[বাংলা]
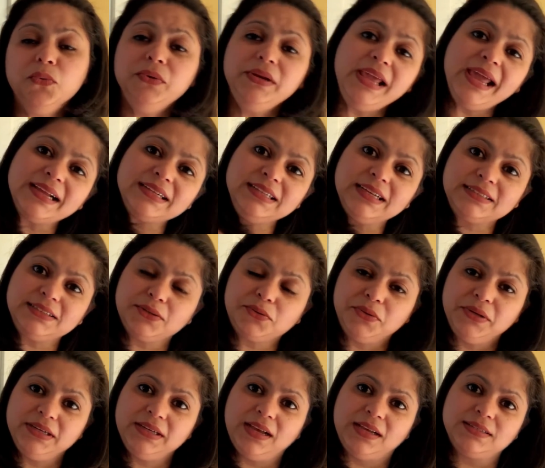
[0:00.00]
উনি একটা একটা
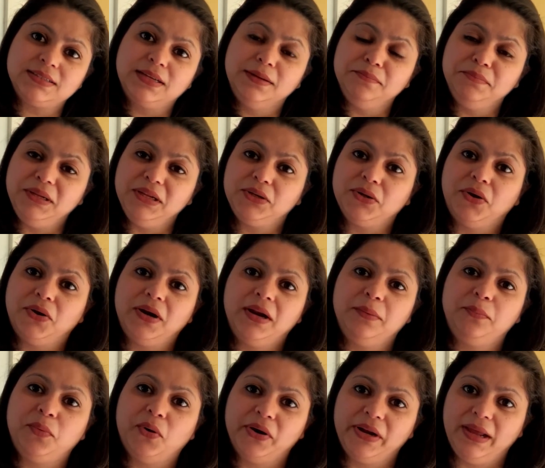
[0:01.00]
করে টাস্ক কমপ্লিট
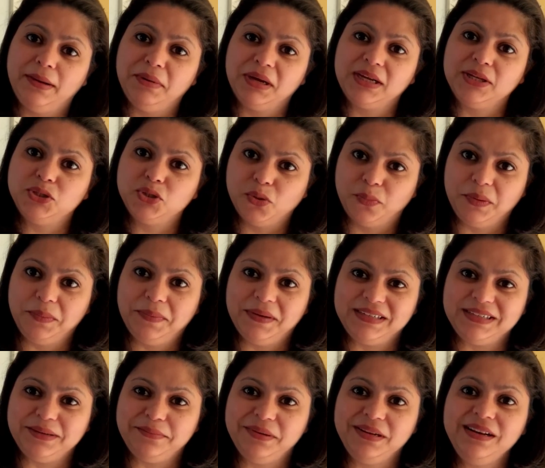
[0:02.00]
করার পরে আমাকে ছবি
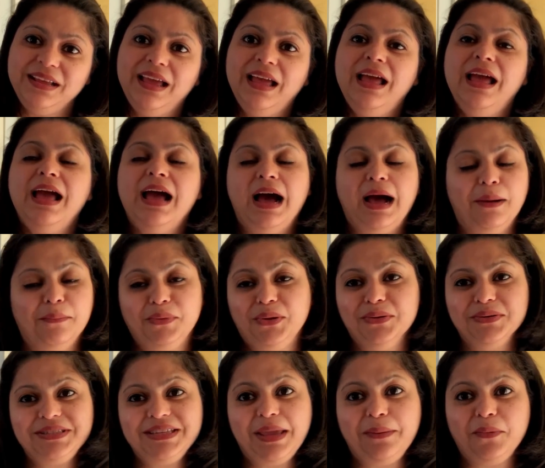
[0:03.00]
পাঠাবেন
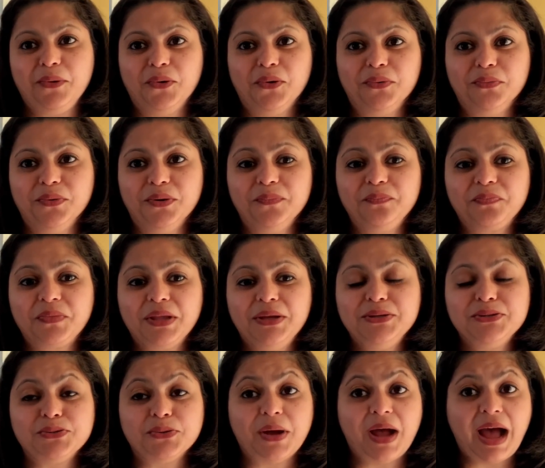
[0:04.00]
আমিও সেম করব
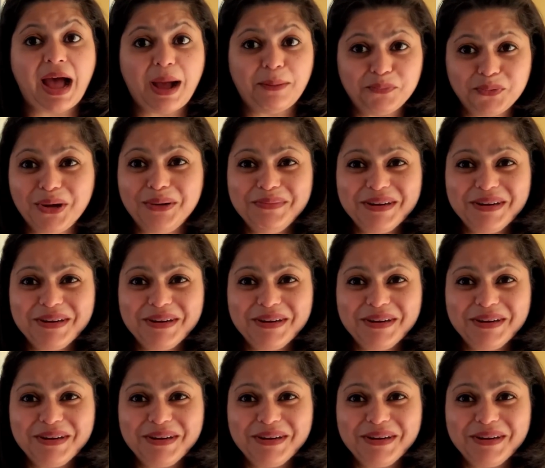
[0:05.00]
সো আপু